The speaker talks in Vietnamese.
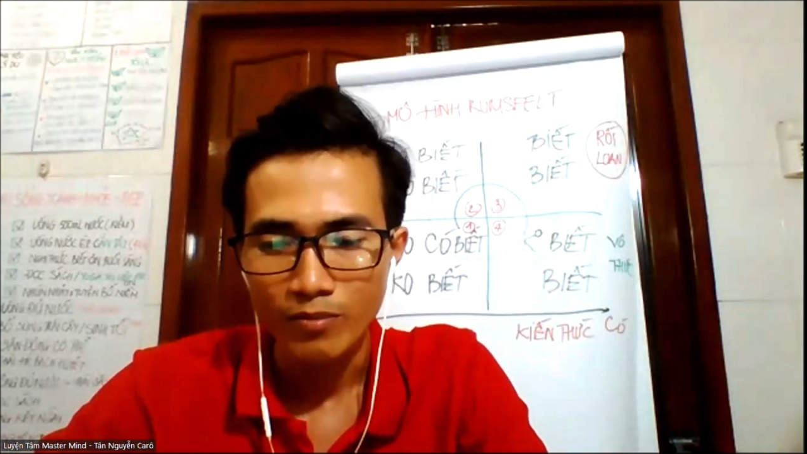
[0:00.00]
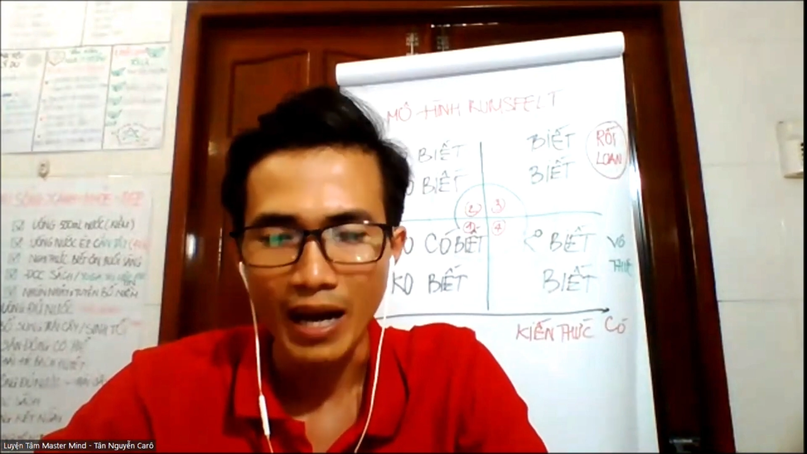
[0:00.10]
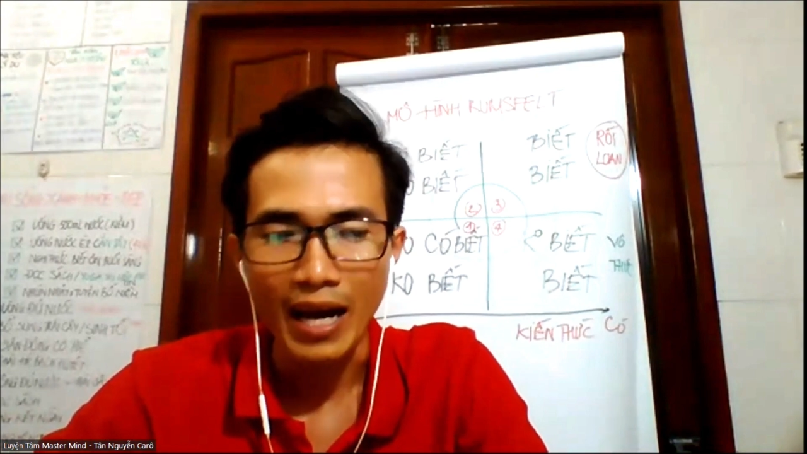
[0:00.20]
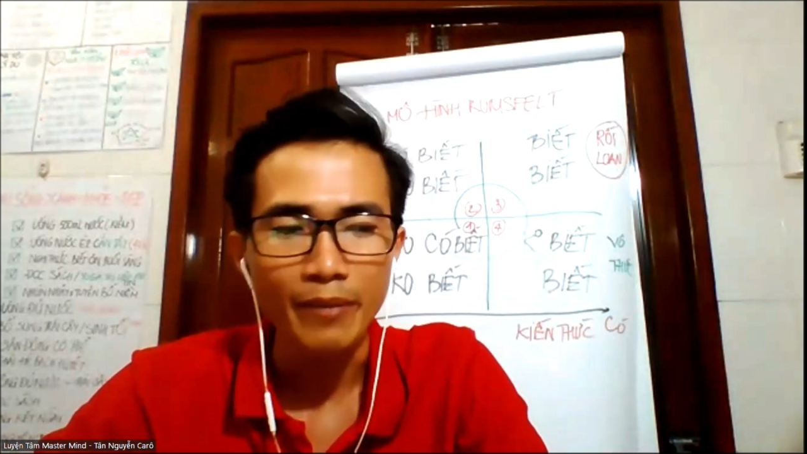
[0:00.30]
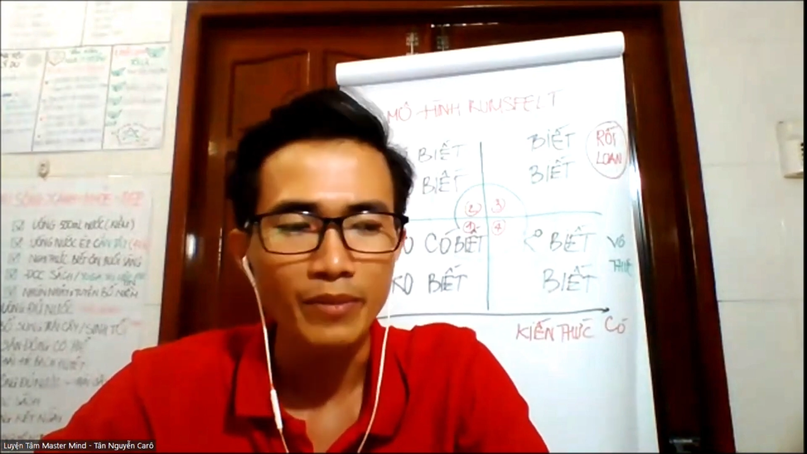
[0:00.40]

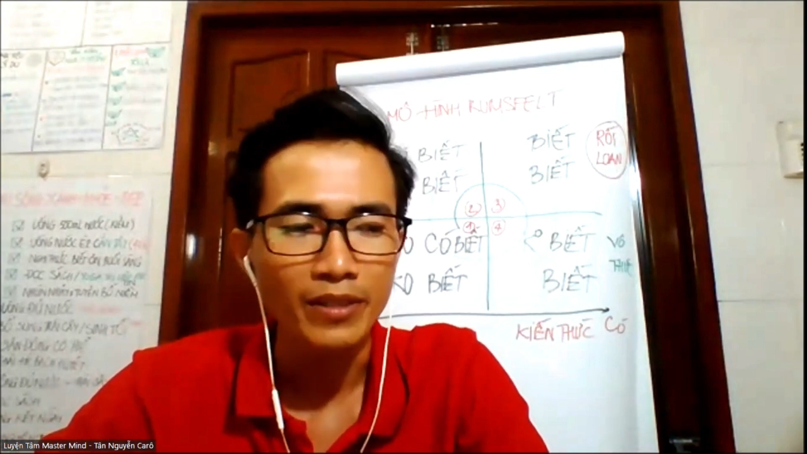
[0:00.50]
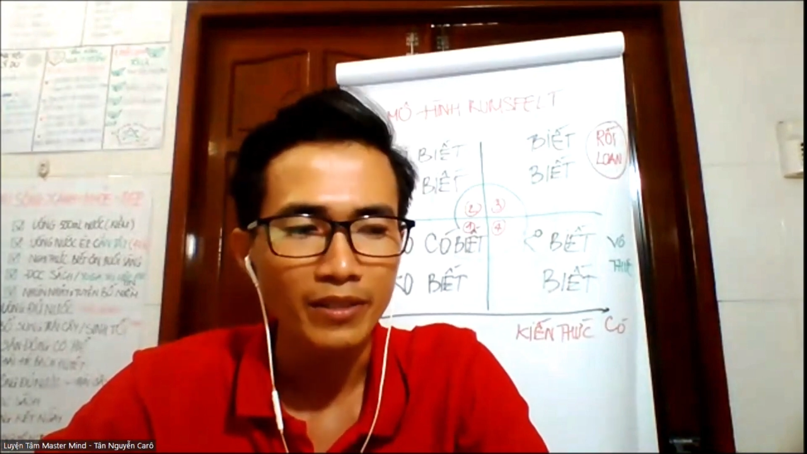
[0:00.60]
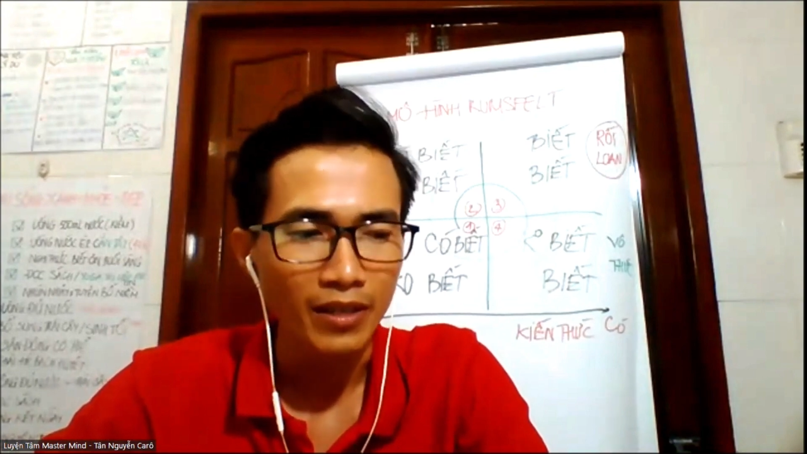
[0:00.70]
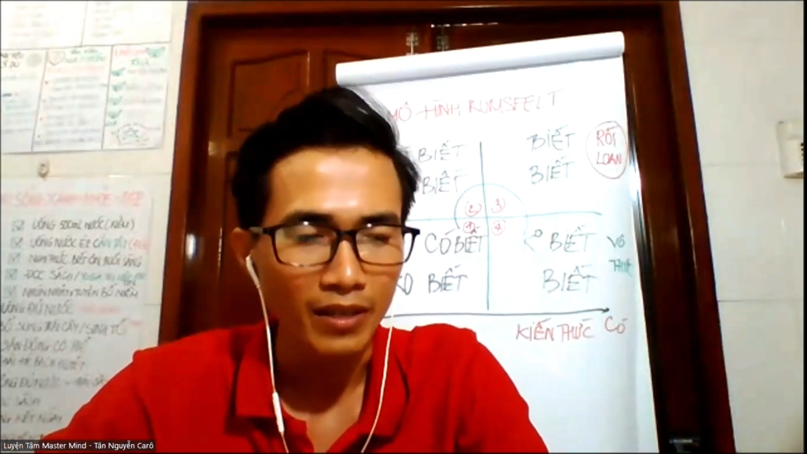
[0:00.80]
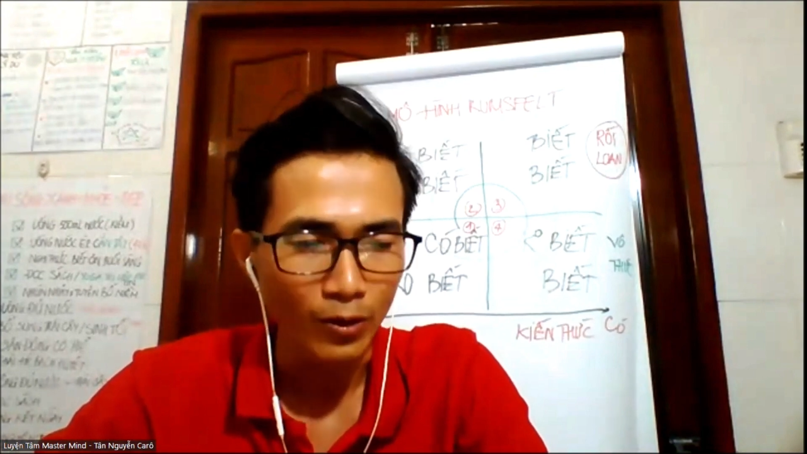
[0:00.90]
20
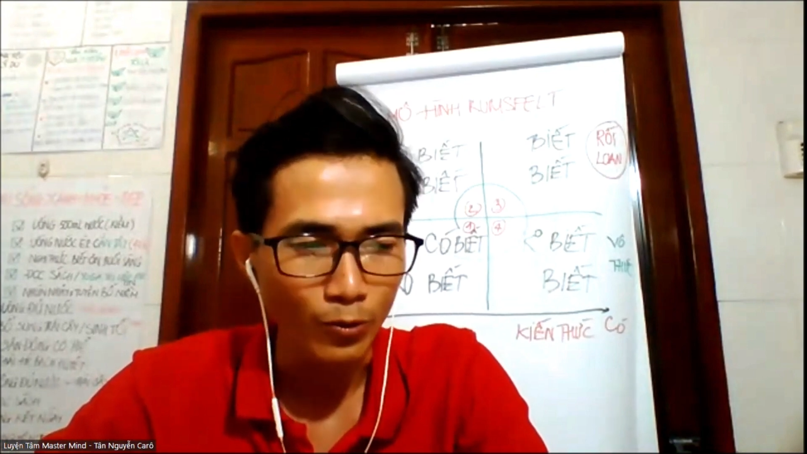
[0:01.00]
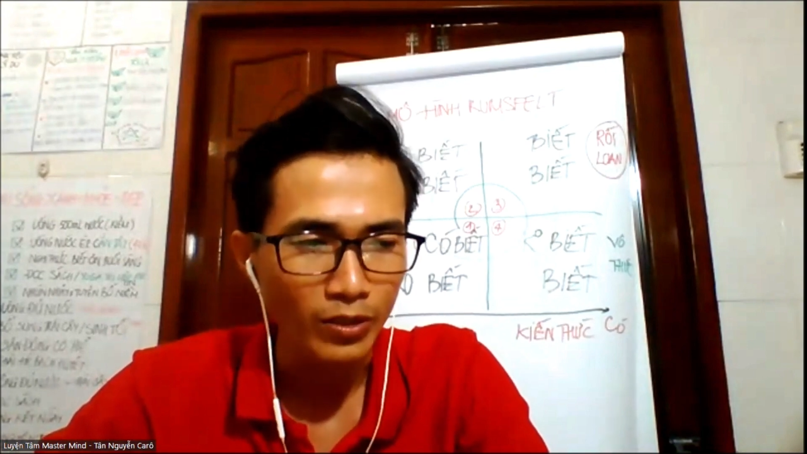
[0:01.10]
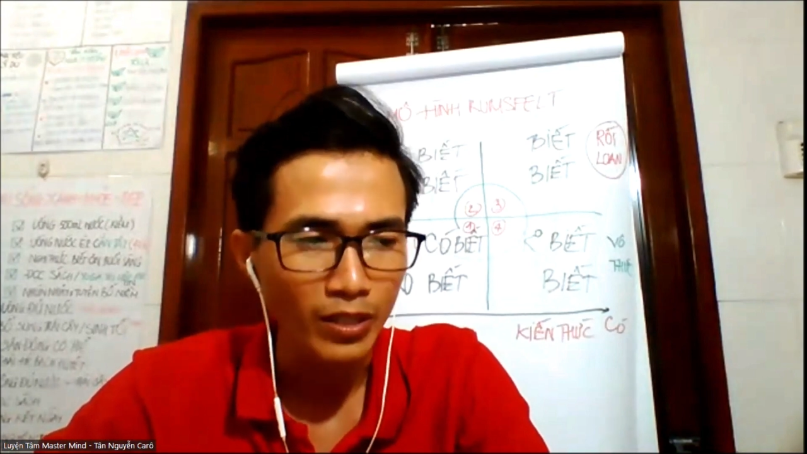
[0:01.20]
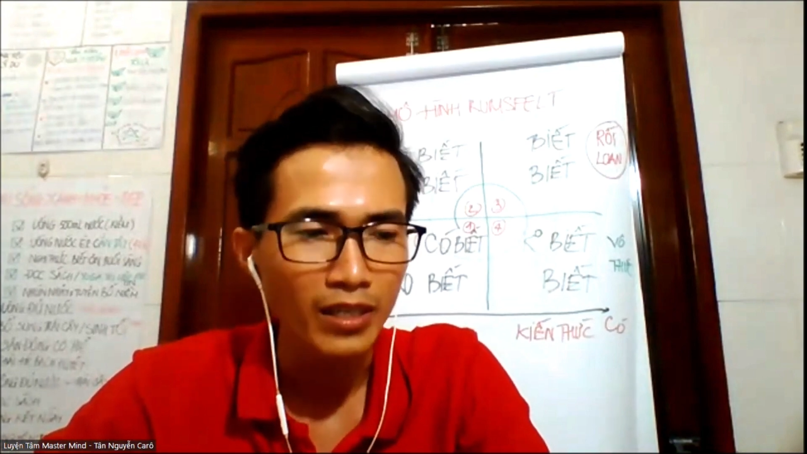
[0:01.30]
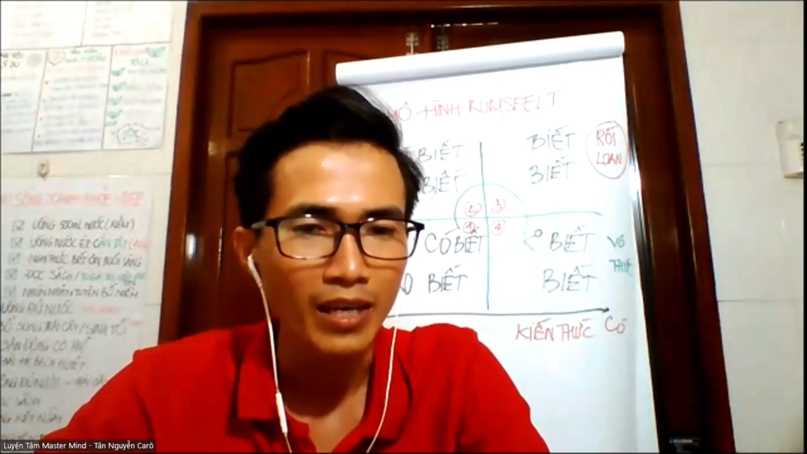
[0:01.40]
giờ đầu
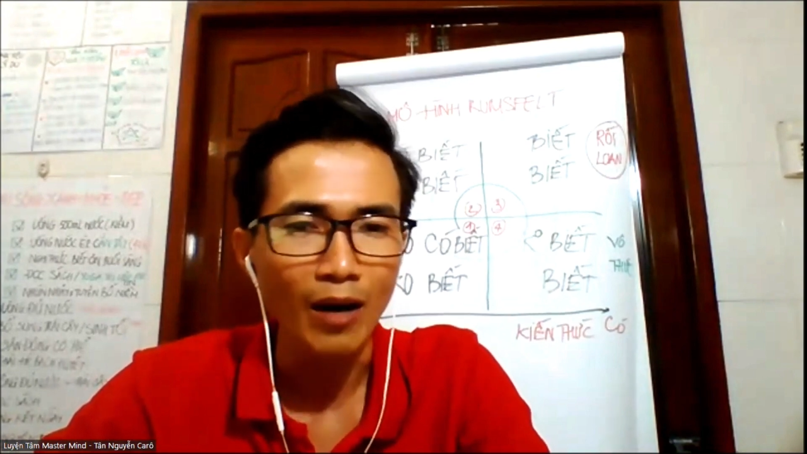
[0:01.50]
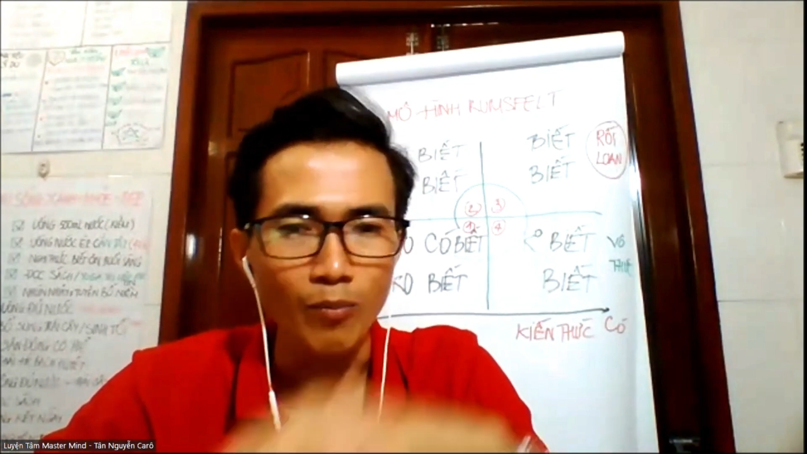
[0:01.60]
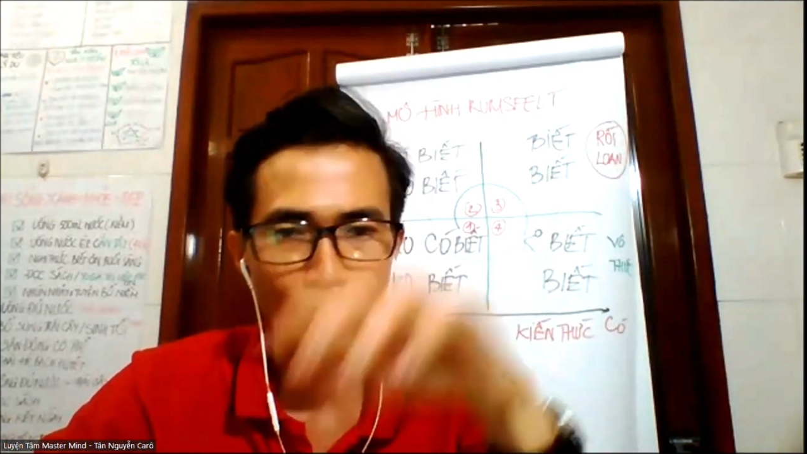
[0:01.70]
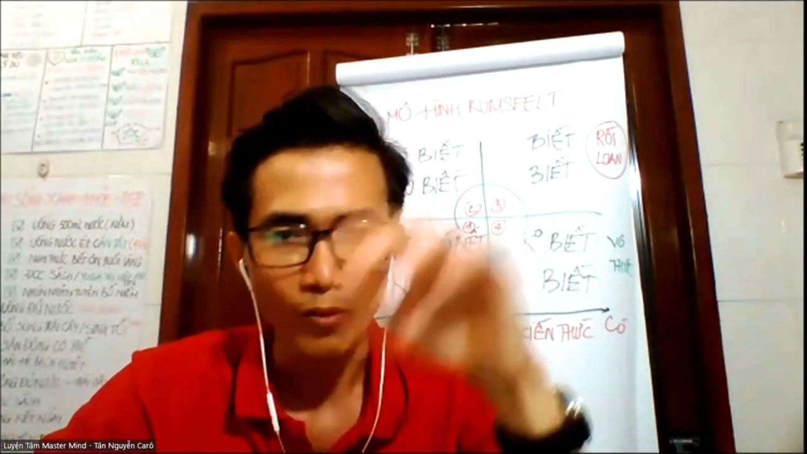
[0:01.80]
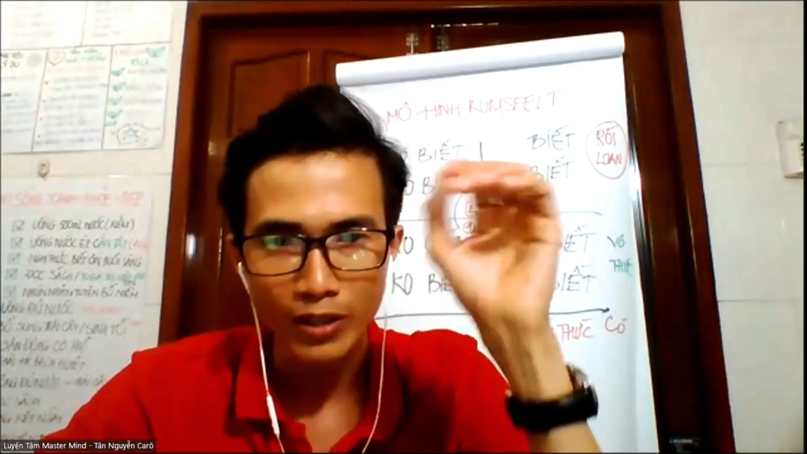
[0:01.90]
tiên để học một cái
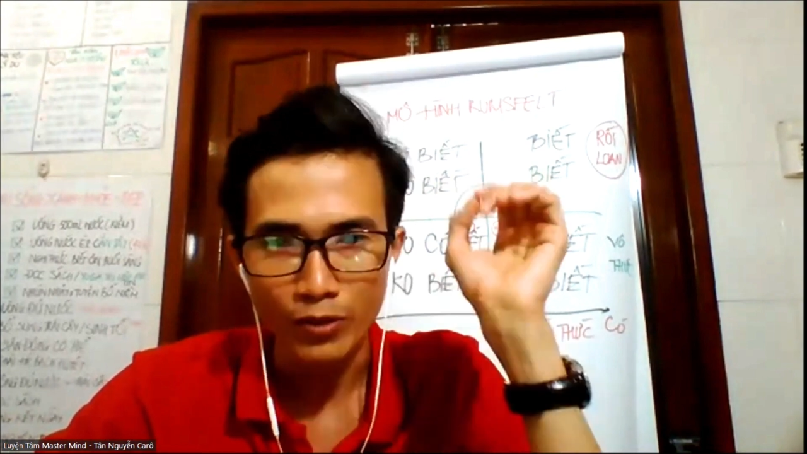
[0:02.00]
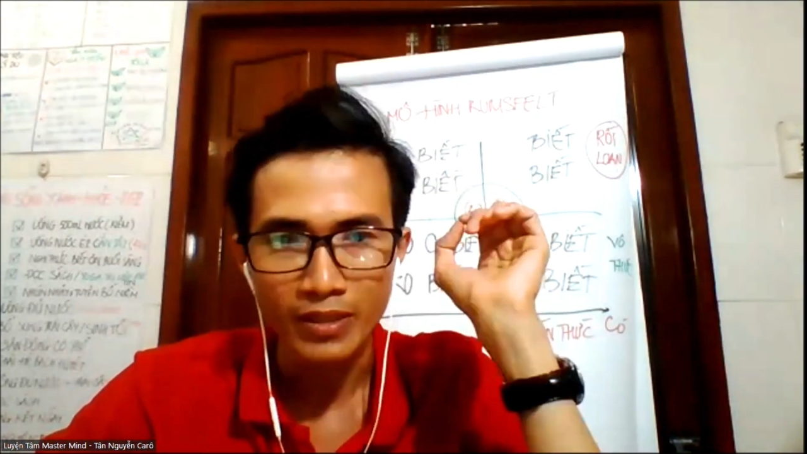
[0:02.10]
điều mới